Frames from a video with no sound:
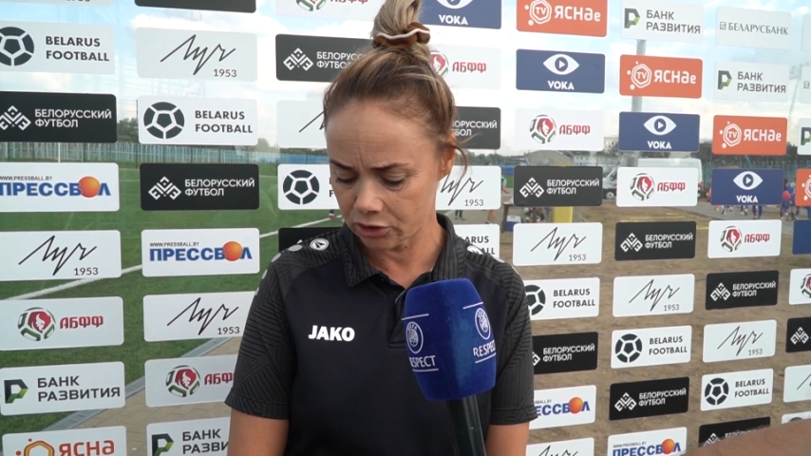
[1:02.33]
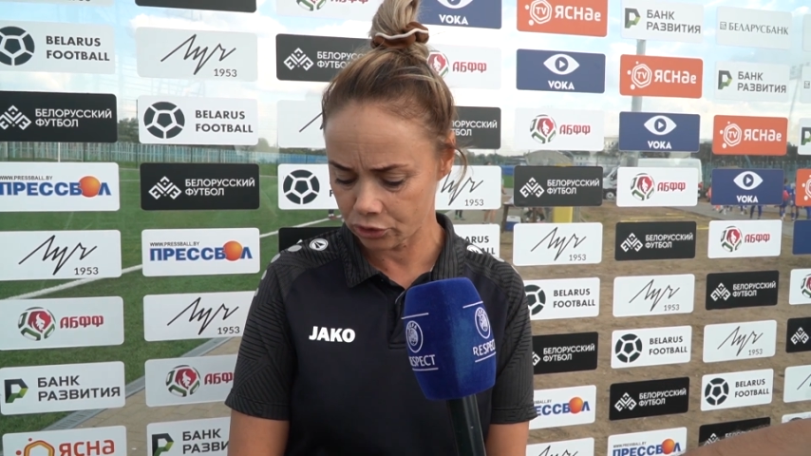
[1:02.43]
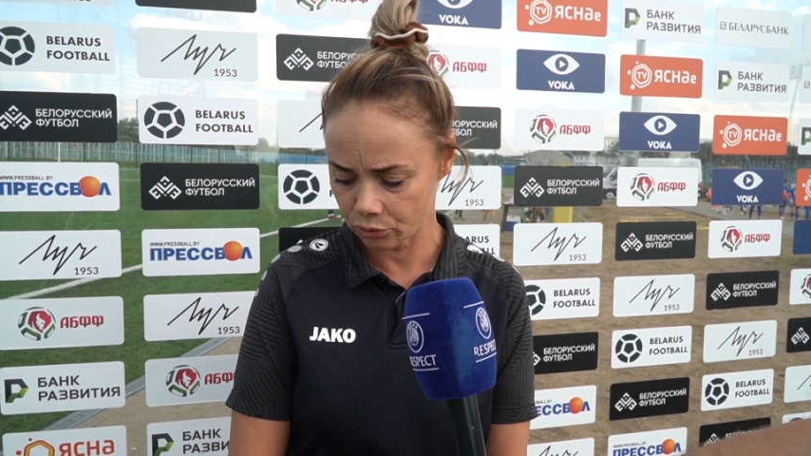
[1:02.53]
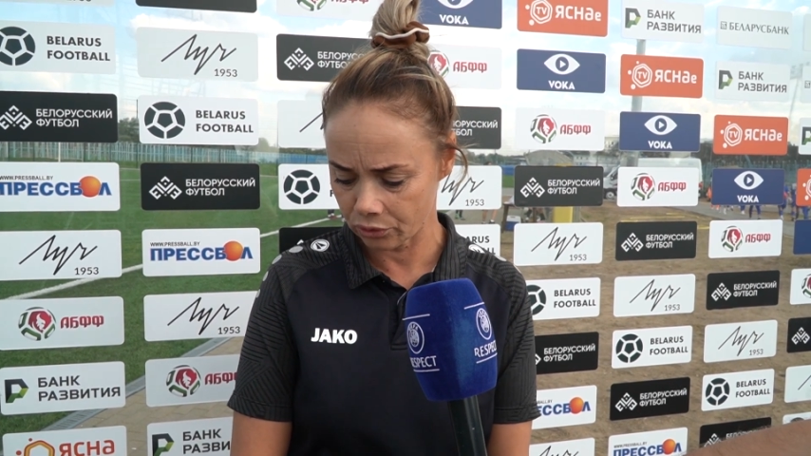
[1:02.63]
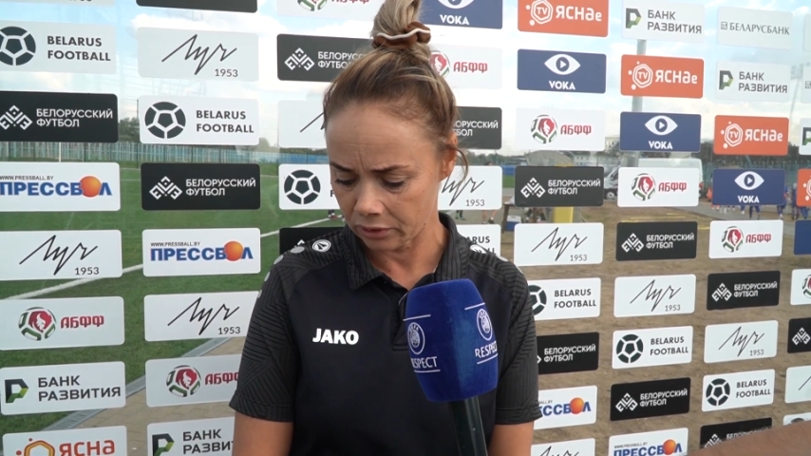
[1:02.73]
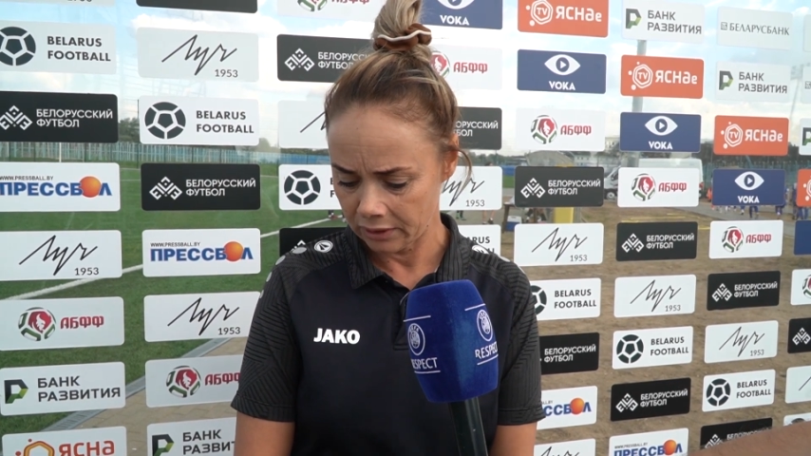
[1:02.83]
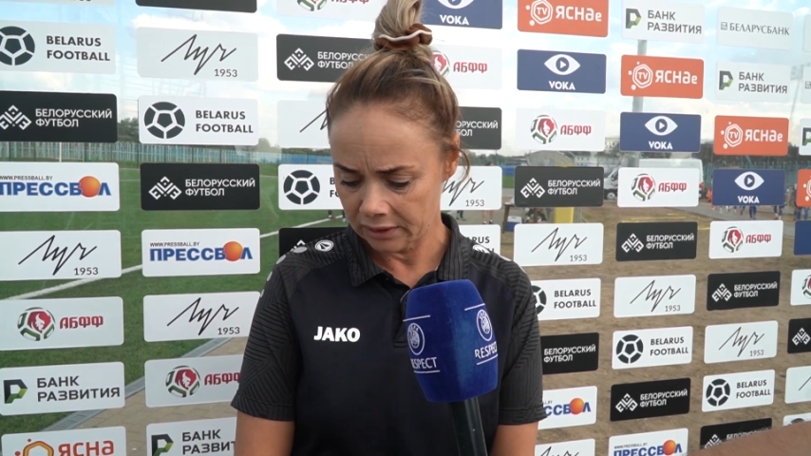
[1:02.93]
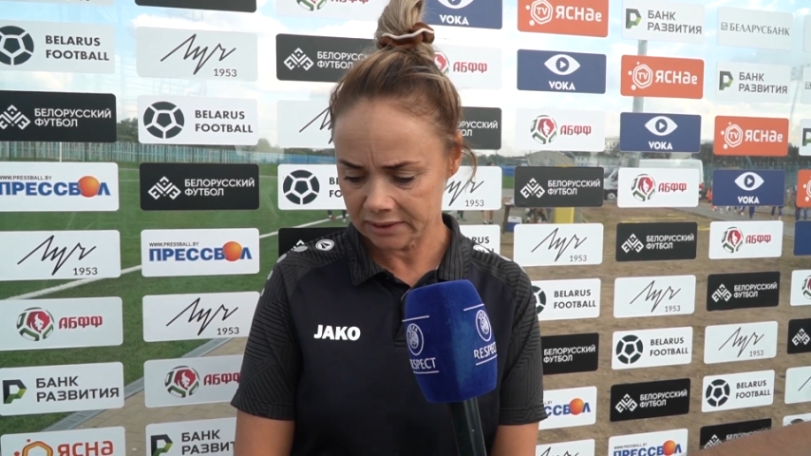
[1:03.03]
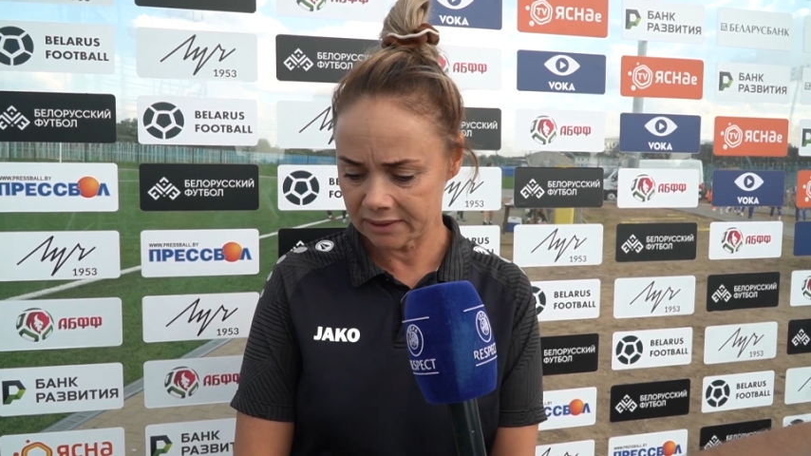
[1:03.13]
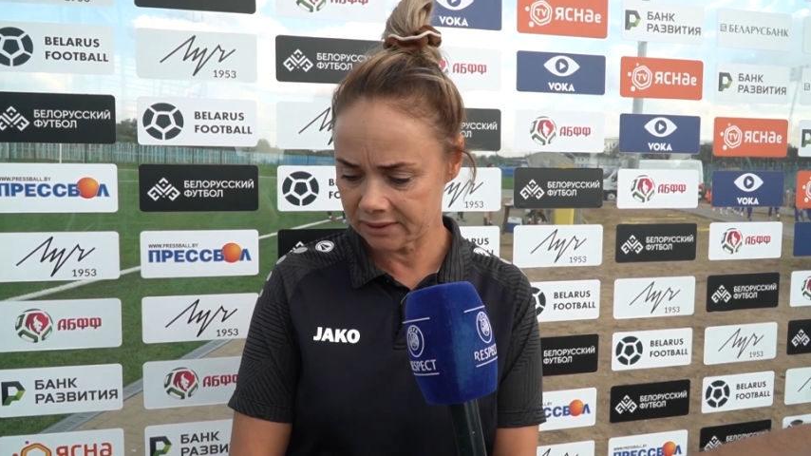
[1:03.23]
что
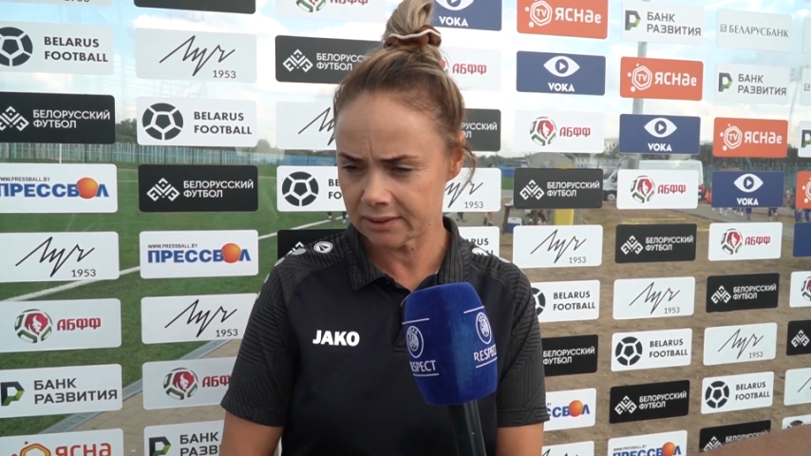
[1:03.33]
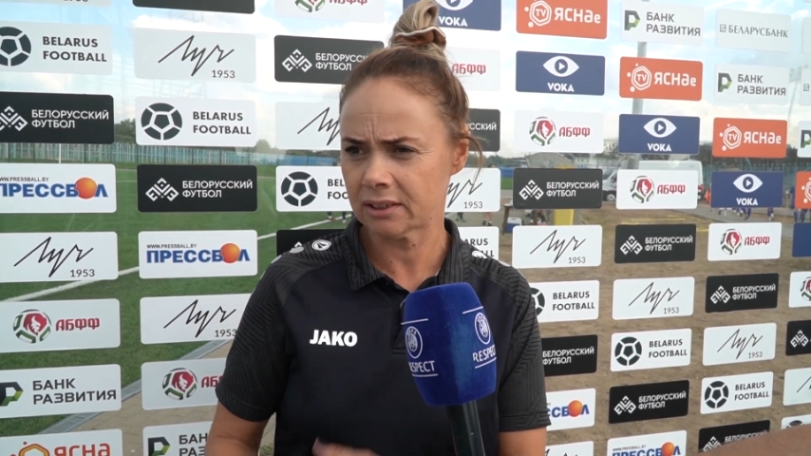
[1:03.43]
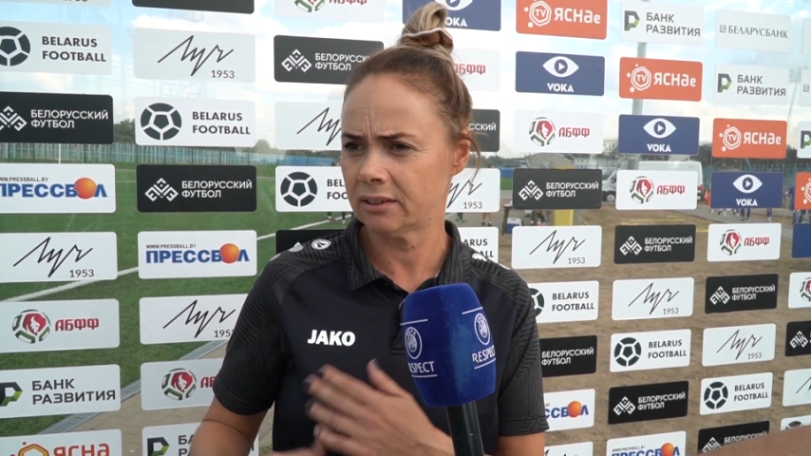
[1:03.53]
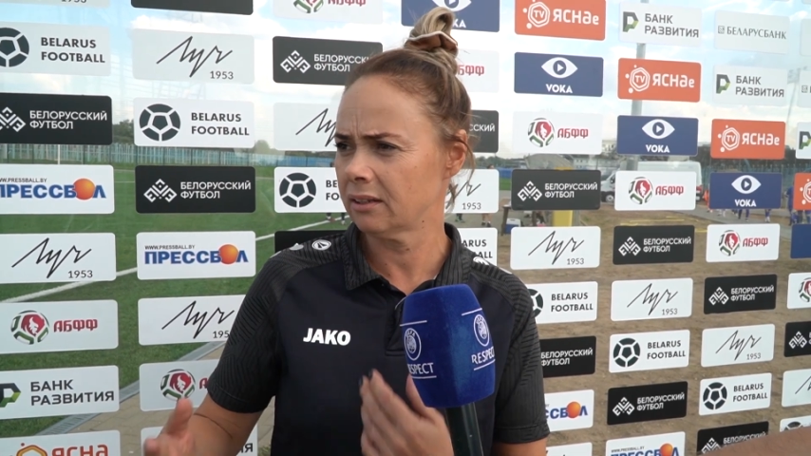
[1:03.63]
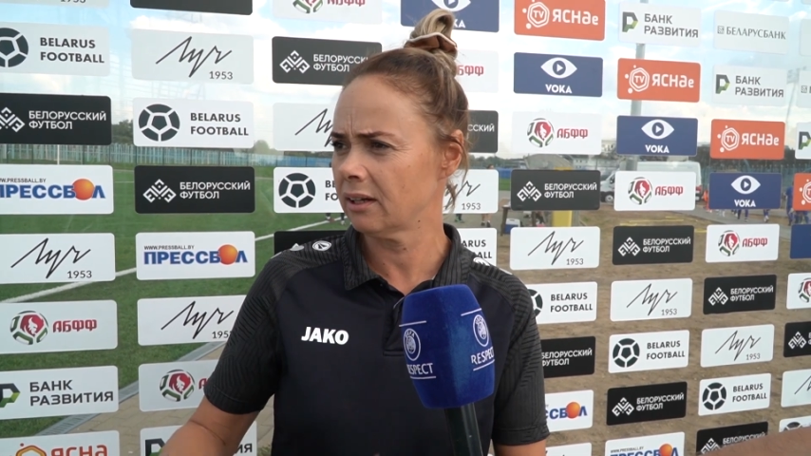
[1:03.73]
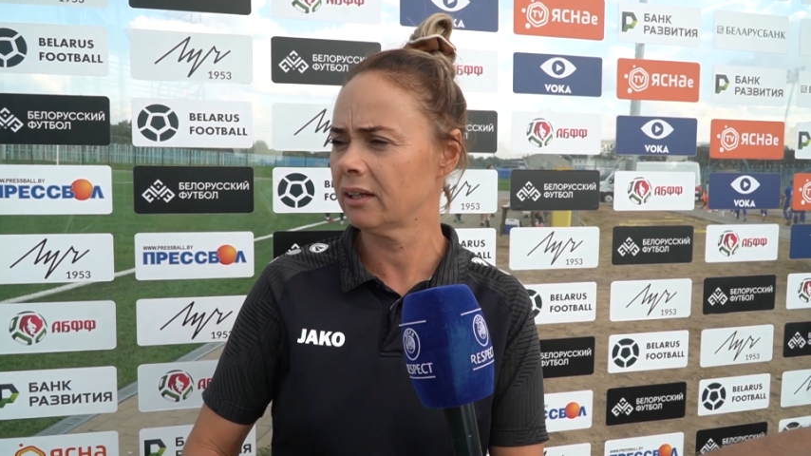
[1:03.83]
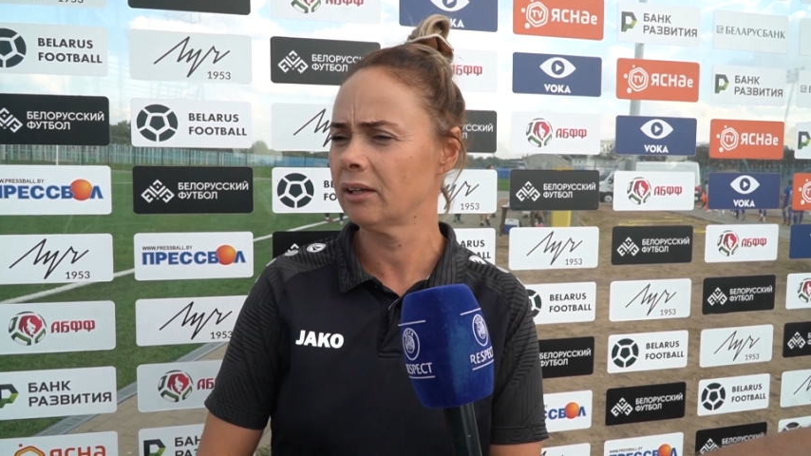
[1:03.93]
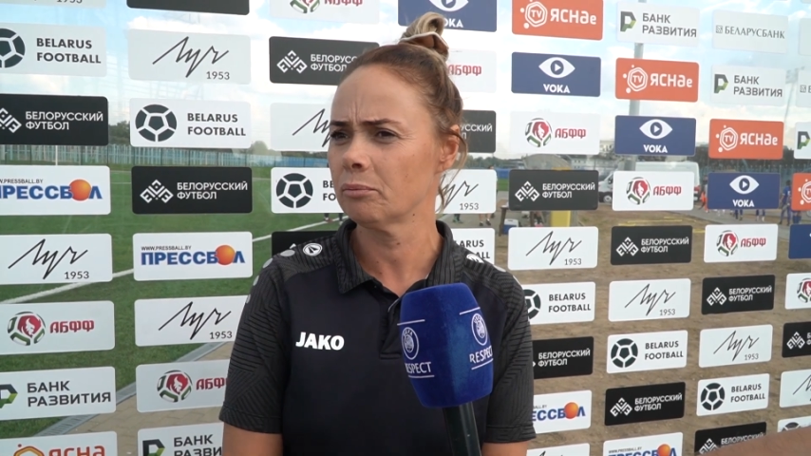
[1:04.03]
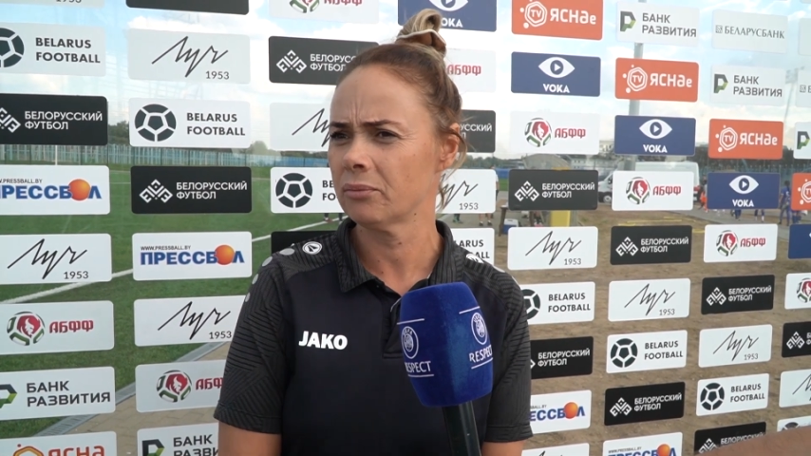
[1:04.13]
садиться не надо,